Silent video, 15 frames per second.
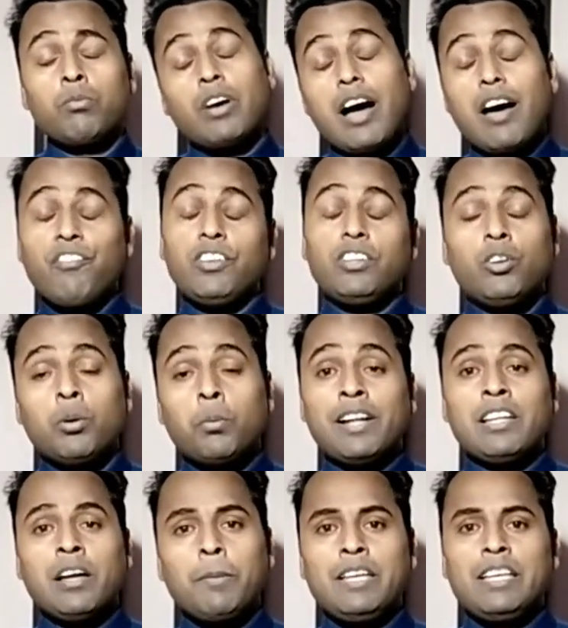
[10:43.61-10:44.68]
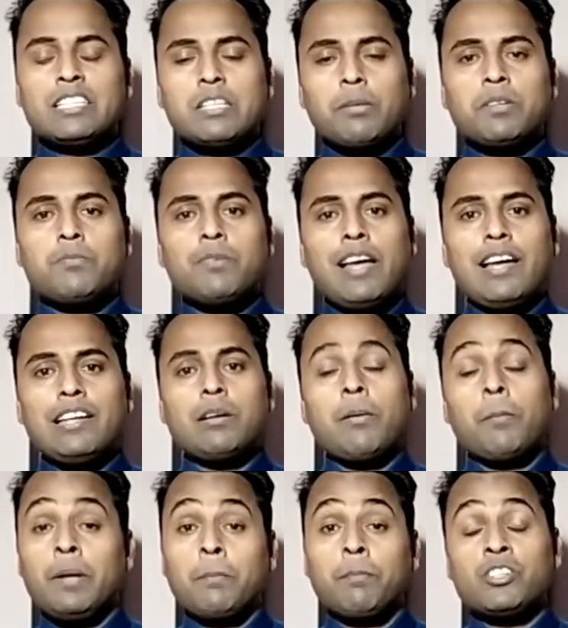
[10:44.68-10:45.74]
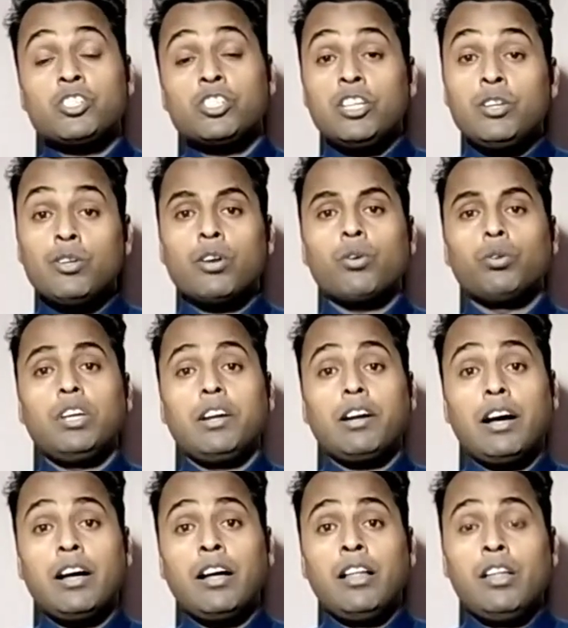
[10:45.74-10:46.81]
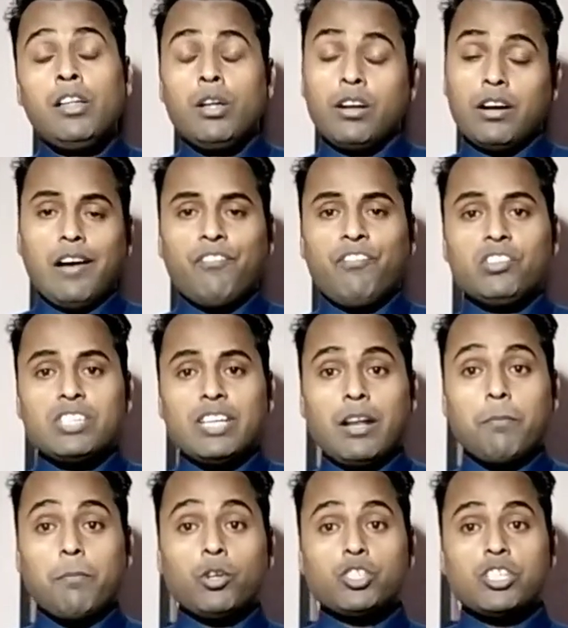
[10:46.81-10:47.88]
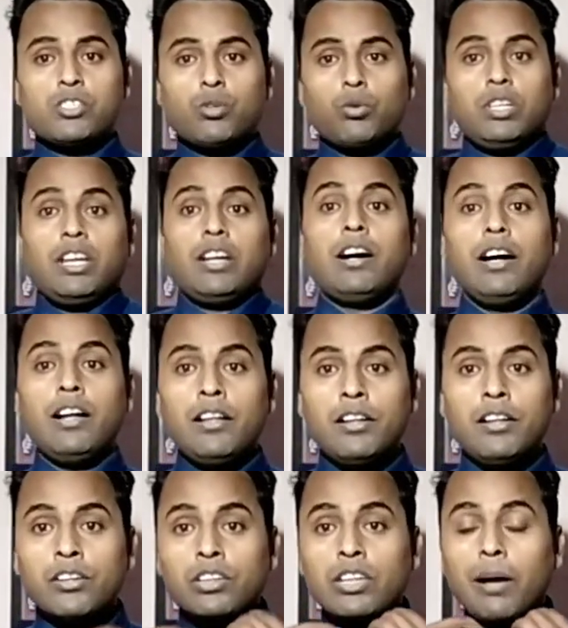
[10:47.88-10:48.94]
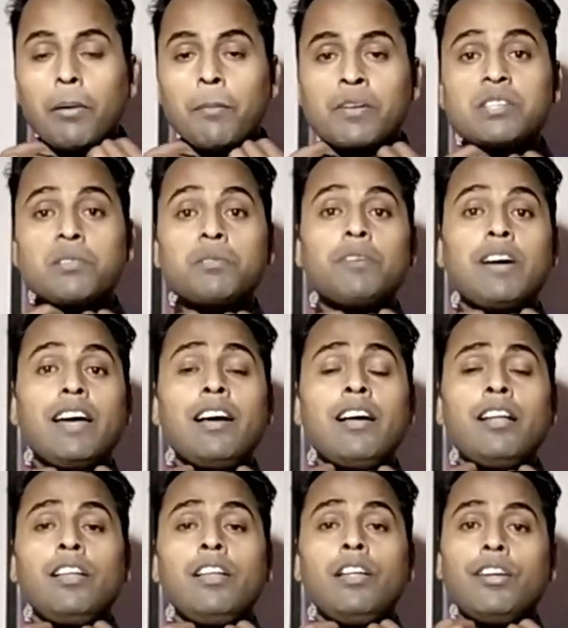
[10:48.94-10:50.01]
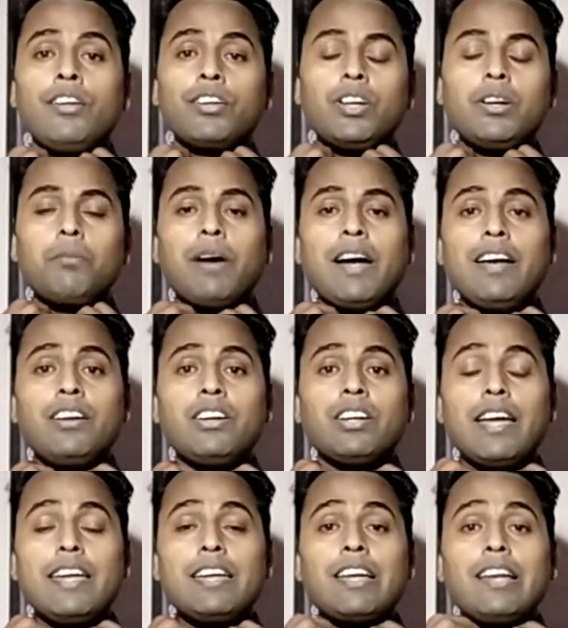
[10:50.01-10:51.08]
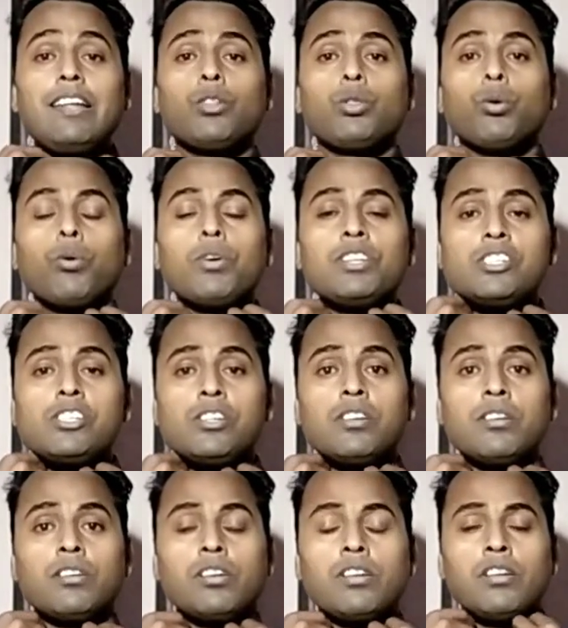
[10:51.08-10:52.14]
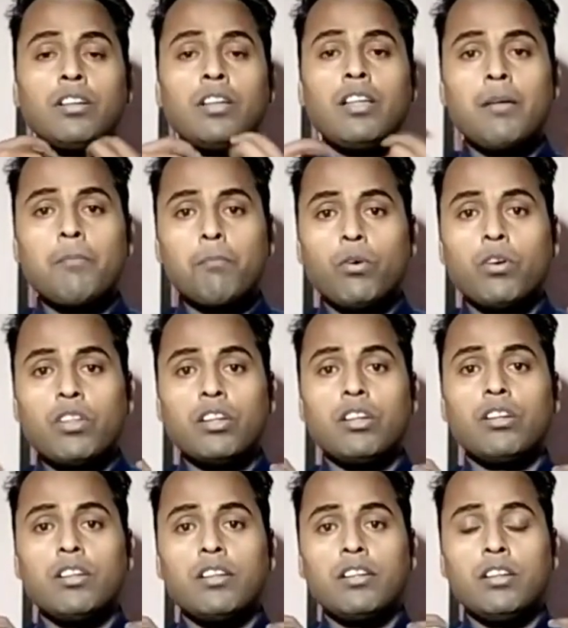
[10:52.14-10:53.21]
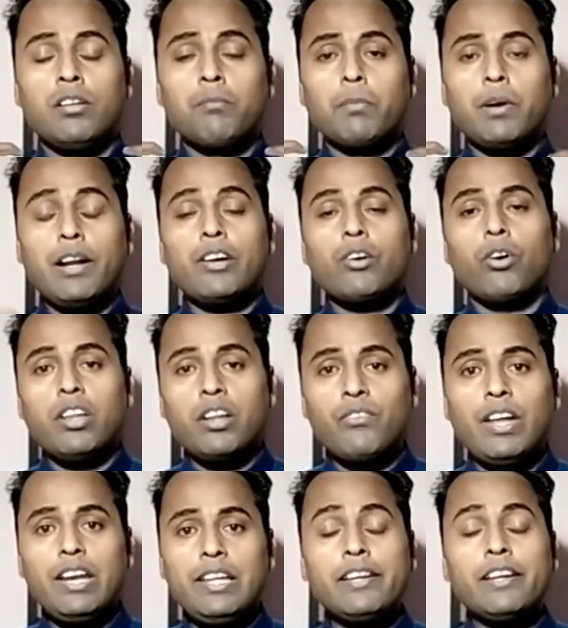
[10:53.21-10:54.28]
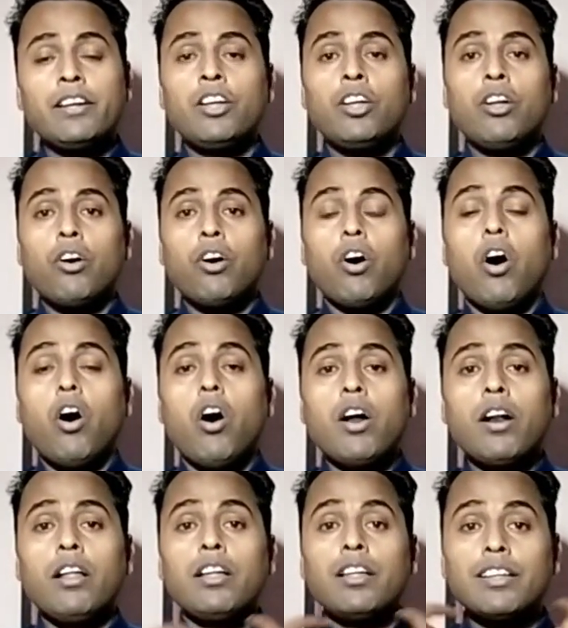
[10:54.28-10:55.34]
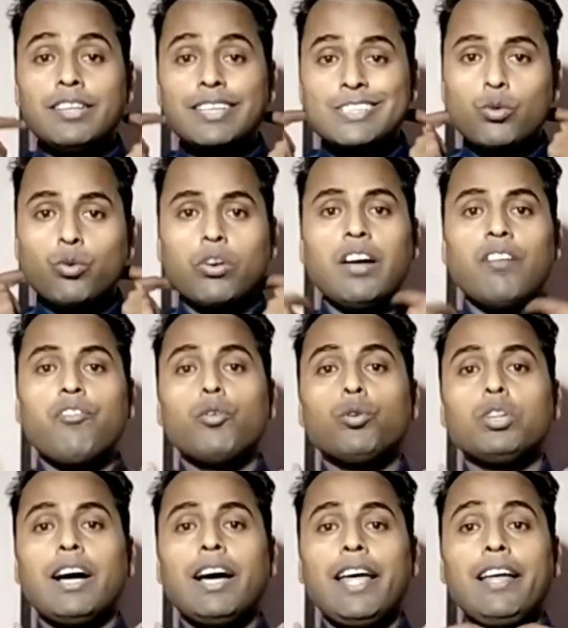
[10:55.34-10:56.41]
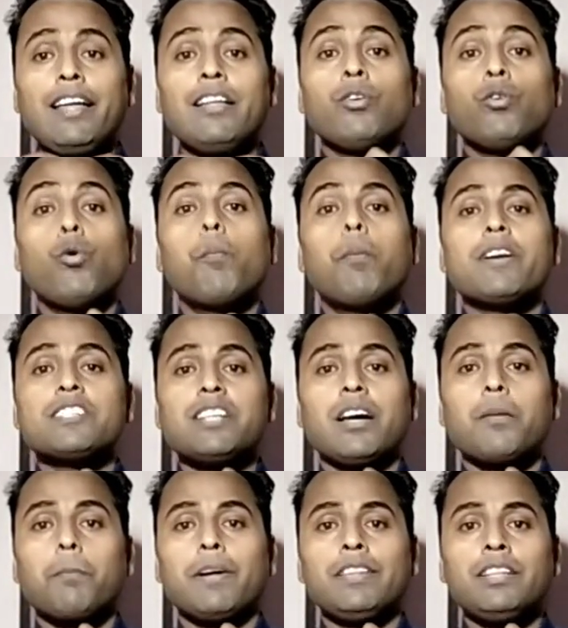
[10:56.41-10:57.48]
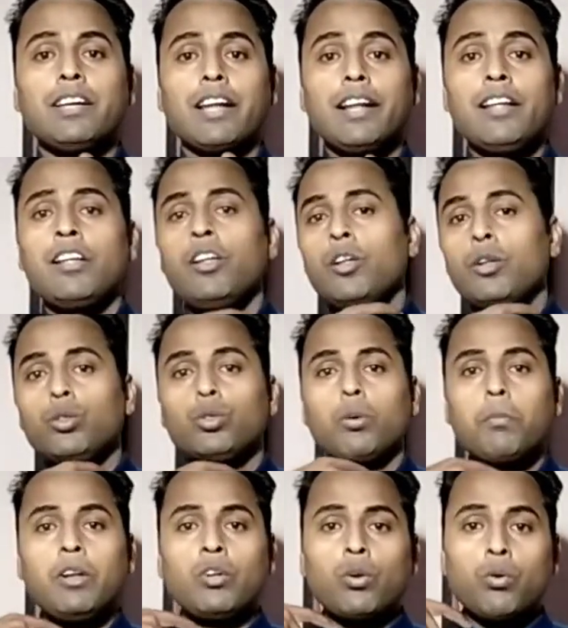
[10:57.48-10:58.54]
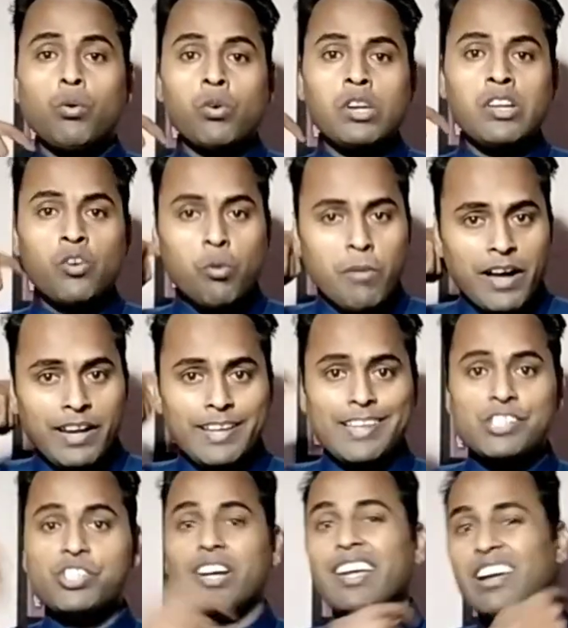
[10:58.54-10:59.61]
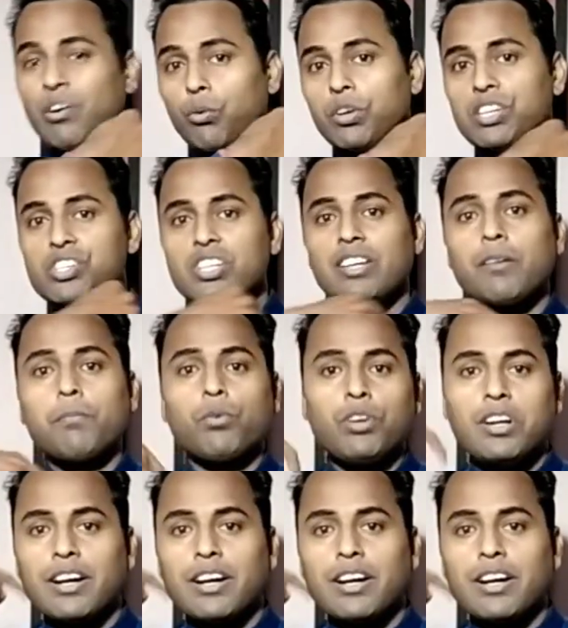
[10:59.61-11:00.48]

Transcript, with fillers: काफी दिनों बाद हमें ये समझ में आया जब हमने अपने सीनियर को देखा काफी सारे बॉसेस को देखा तब हमें समझ में आया कि भाई टाई के लिए थोड़ी सी बड़े कॉलर वाली और ये जो क्लफ होता है ऊपर से अगर बंद करें तो बिल्कुल उंगली घुमाने की जगह होनी चाहिए पूरी